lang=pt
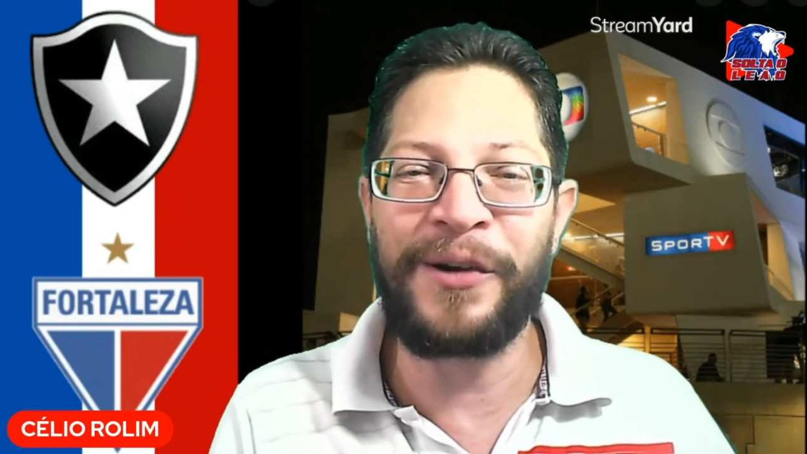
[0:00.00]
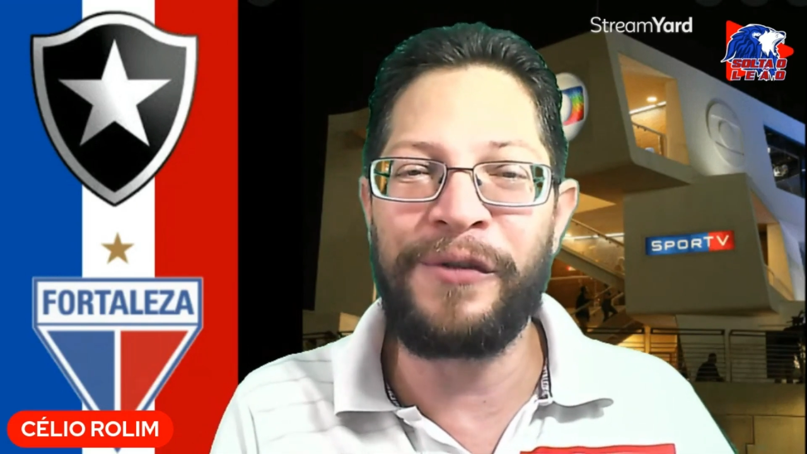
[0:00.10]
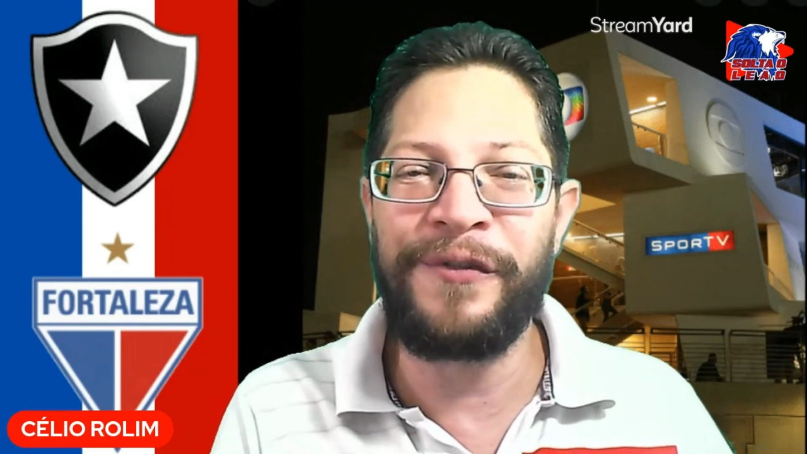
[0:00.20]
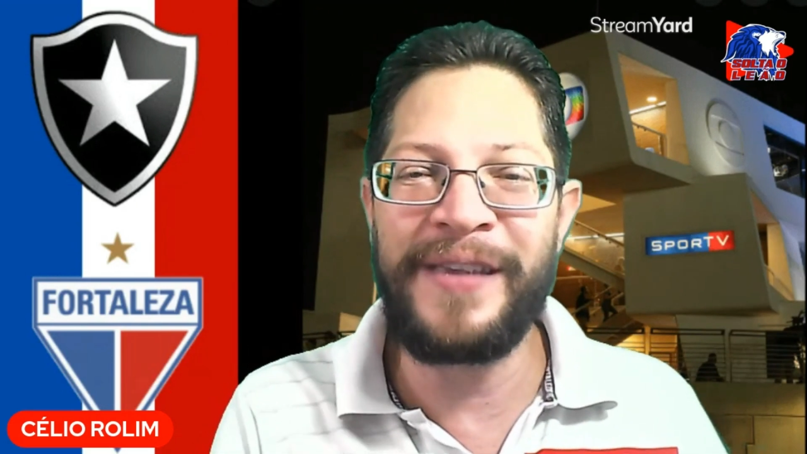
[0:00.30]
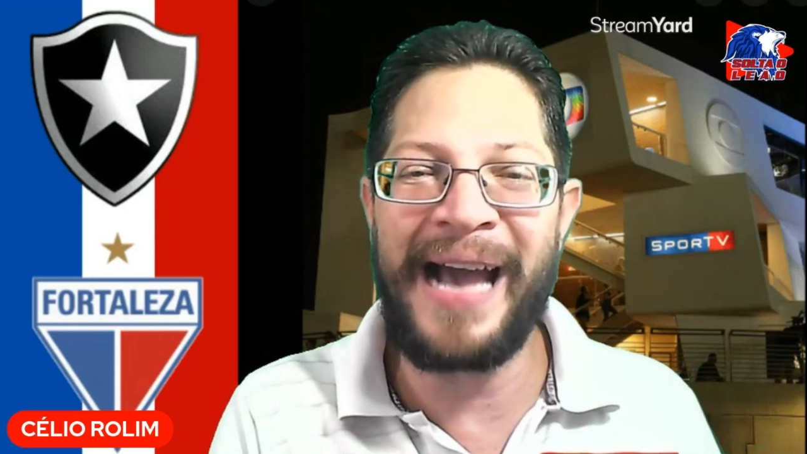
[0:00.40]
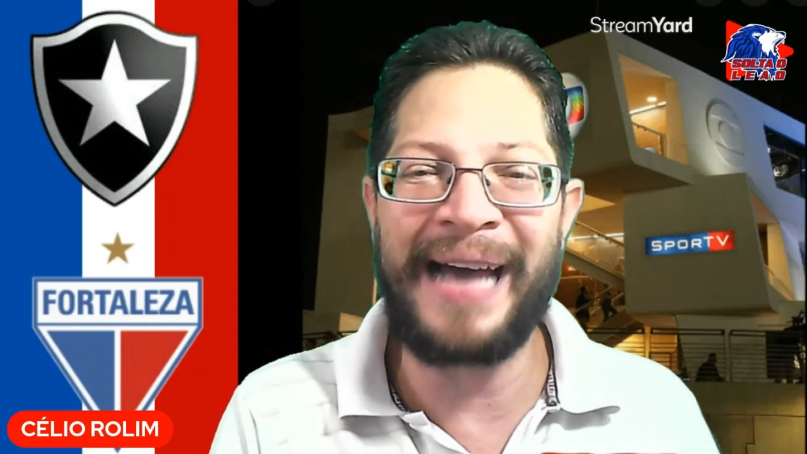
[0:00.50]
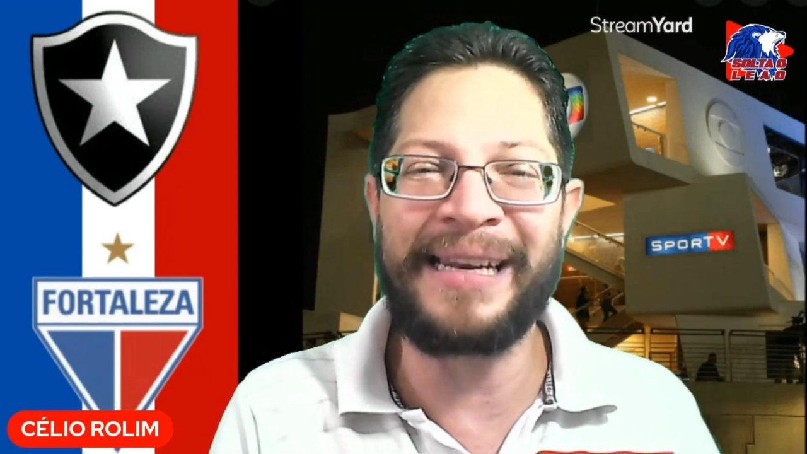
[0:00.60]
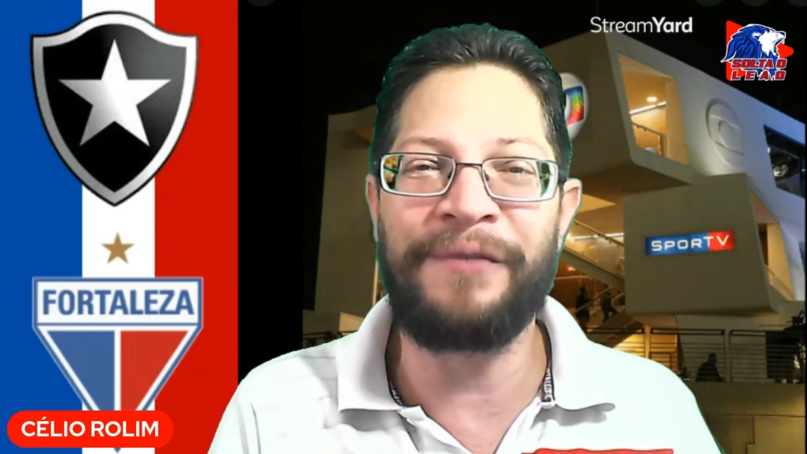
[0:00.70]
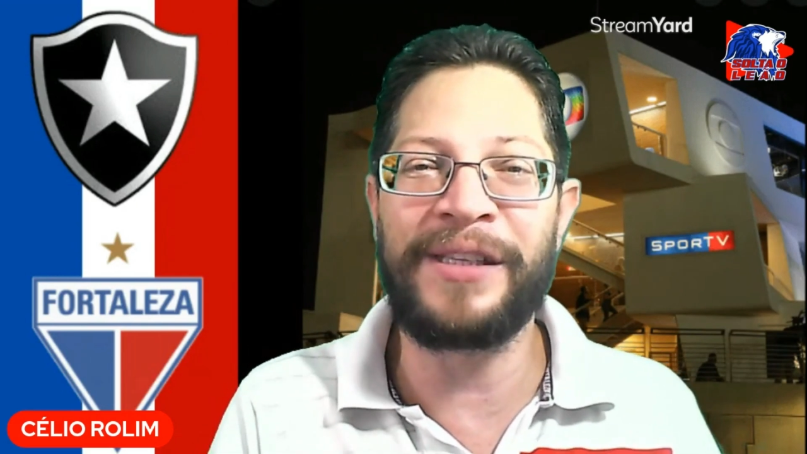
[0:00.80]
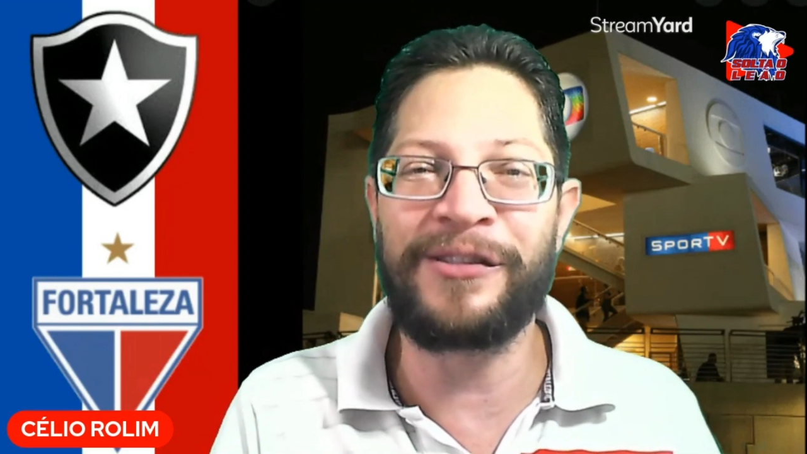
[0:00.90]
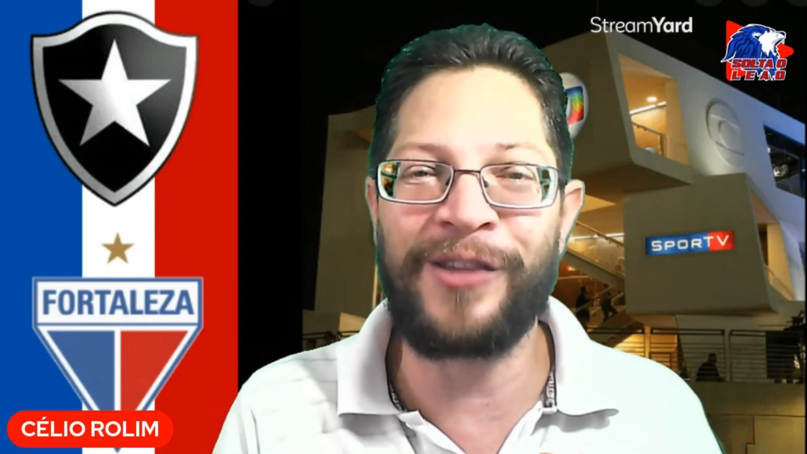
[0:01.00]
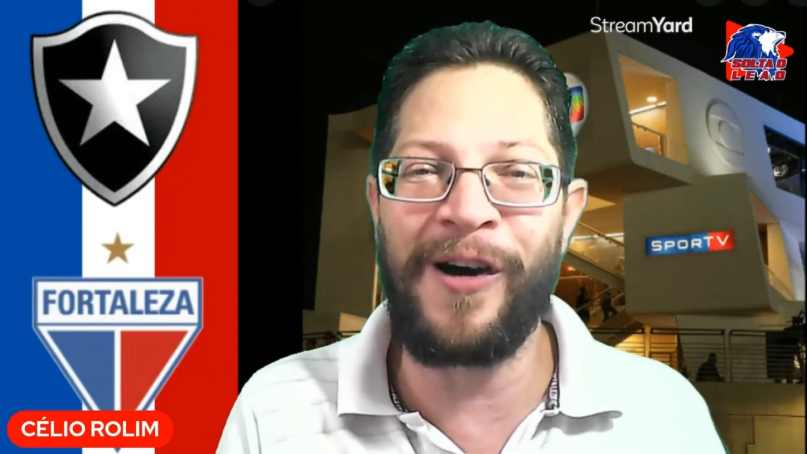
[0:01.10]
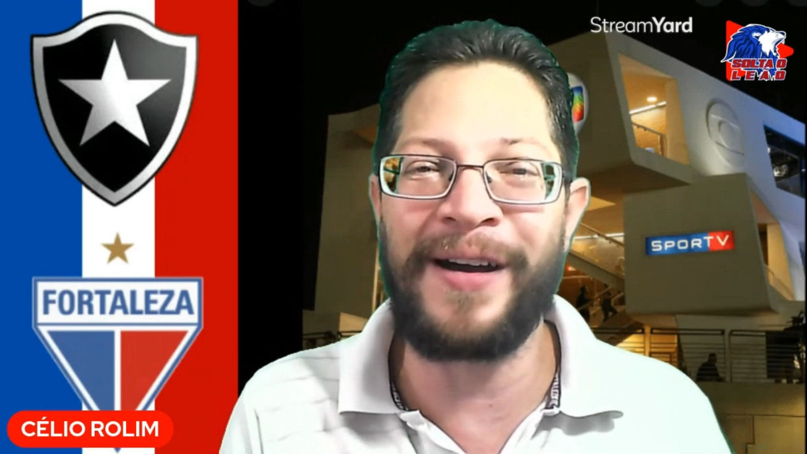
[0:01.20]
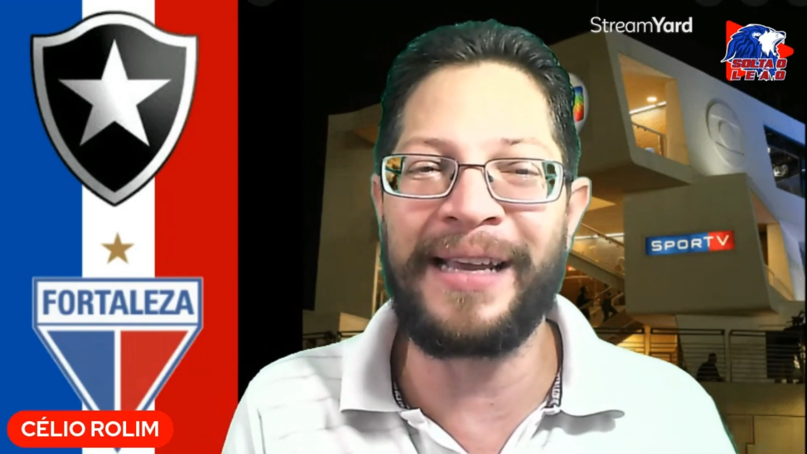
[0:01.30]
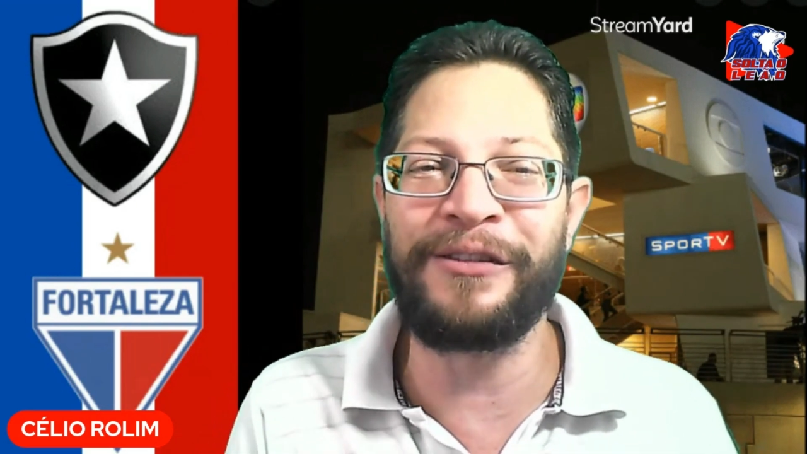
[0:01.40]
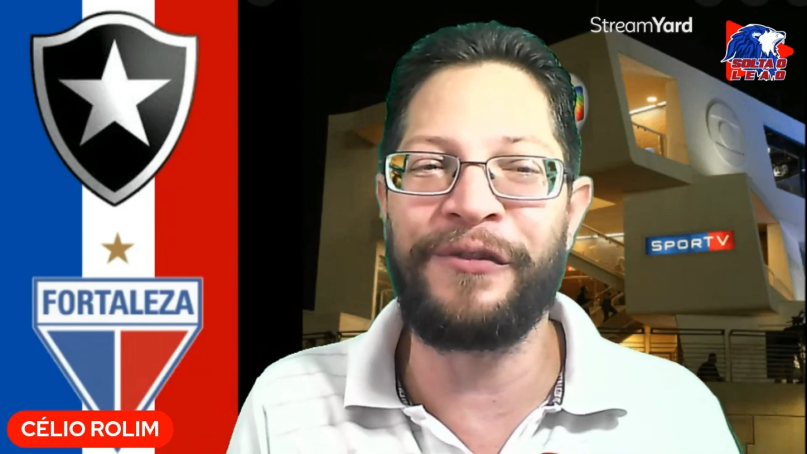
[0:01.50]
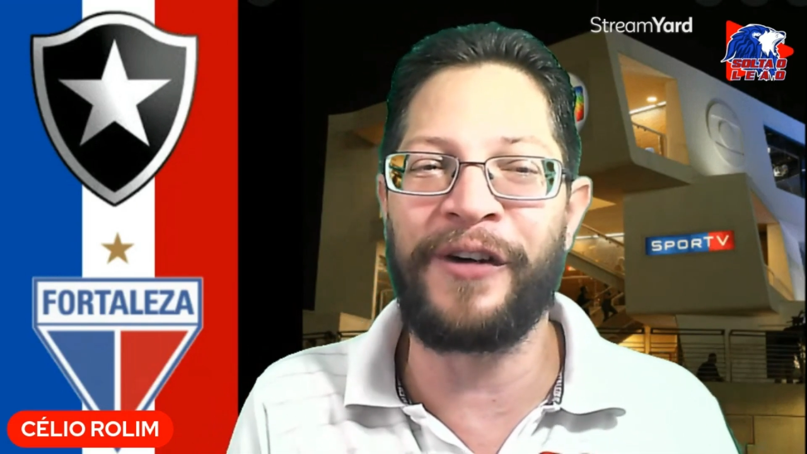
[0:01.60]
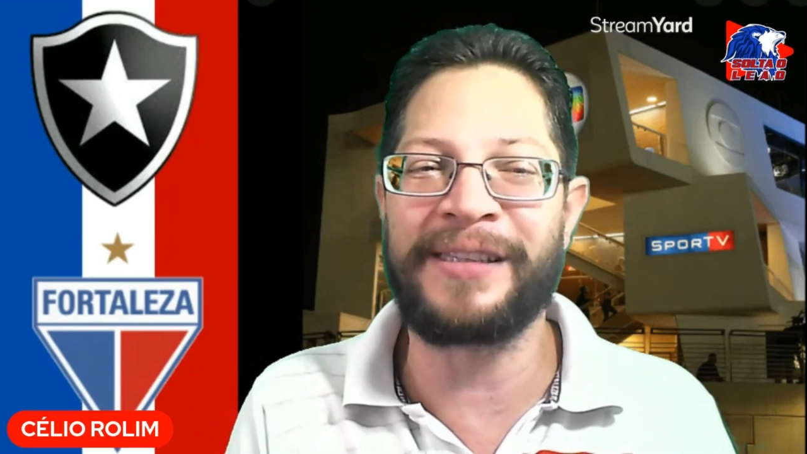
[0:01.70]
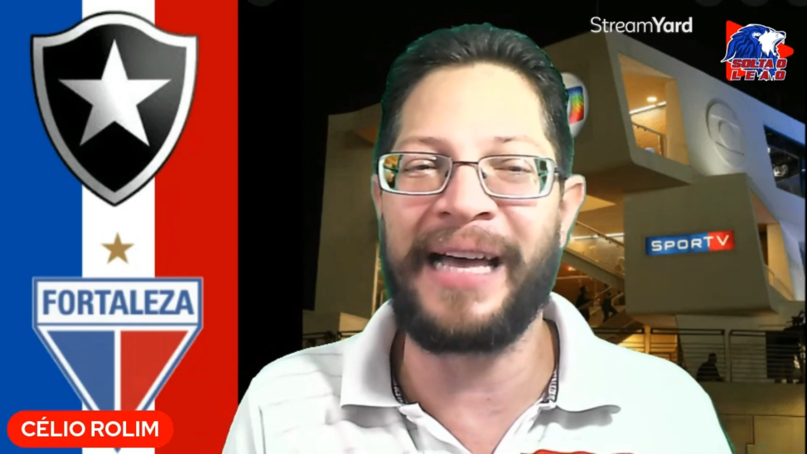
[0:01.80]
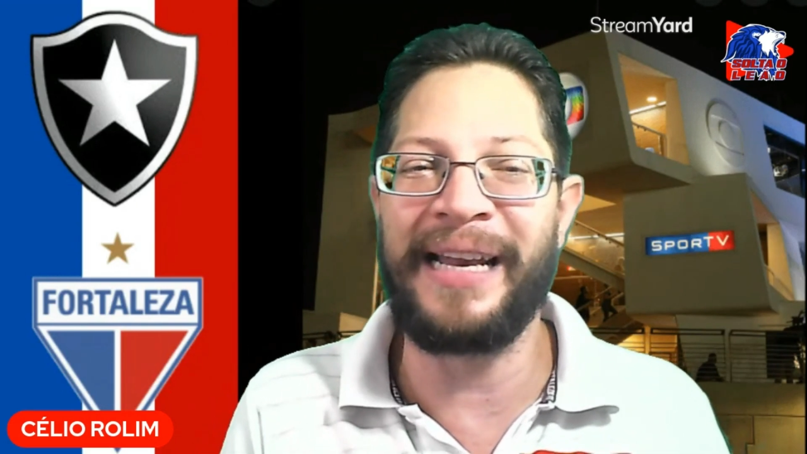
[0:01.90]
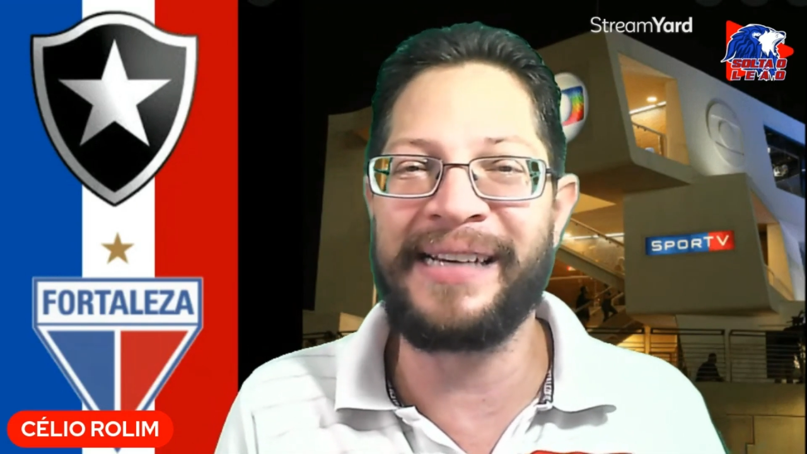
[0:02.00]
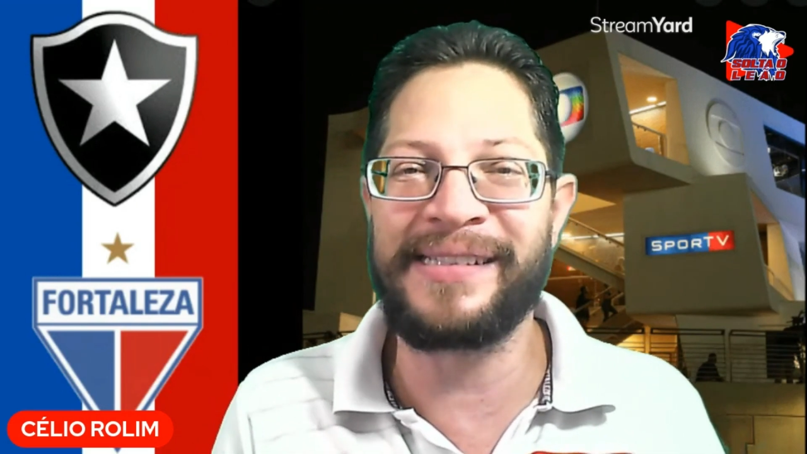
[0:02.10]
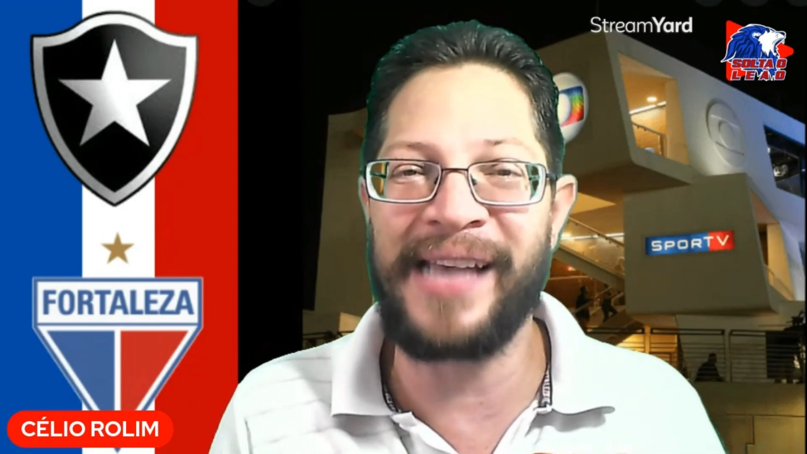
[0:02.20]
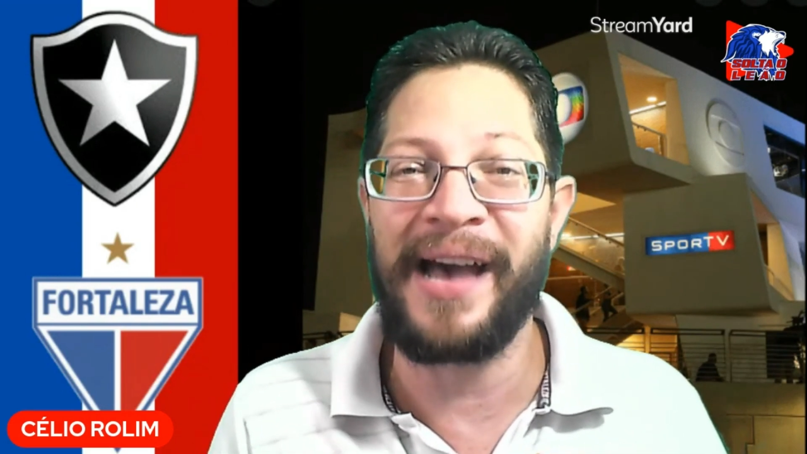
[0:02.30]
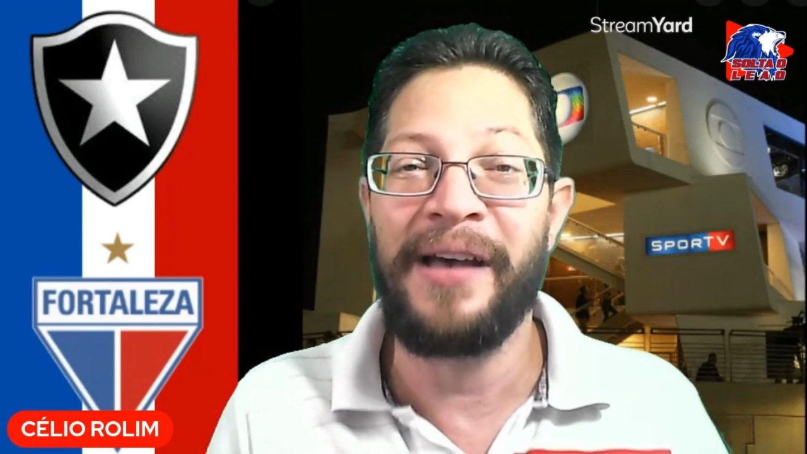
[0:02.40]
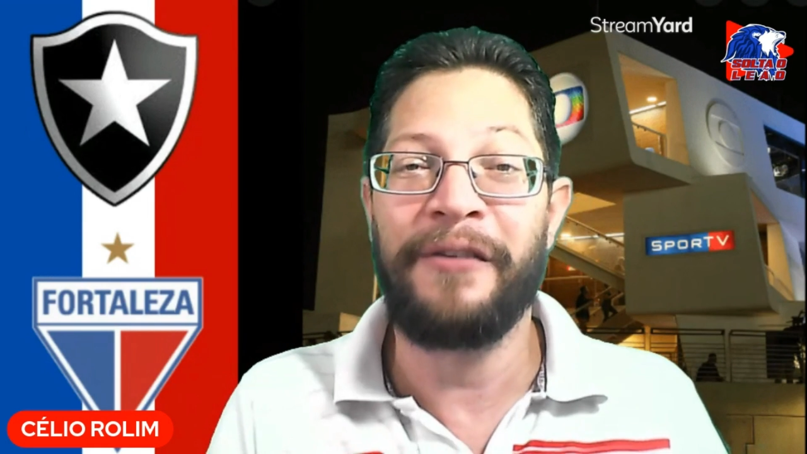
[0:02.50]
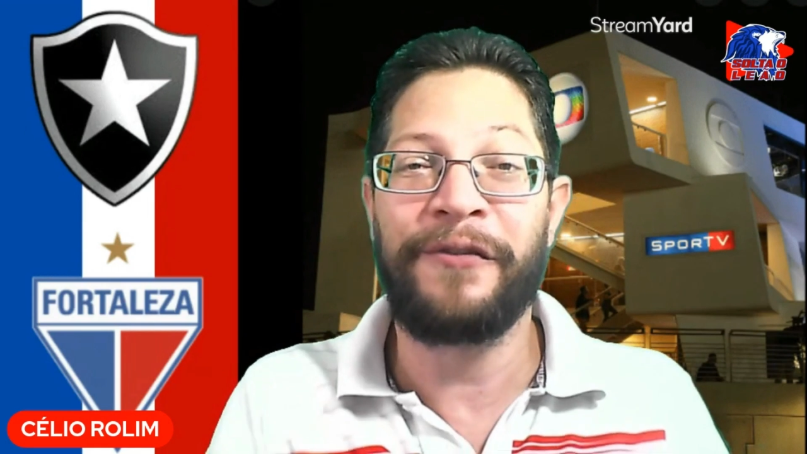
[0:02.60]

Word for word: confiar na vitória do Fortaleza.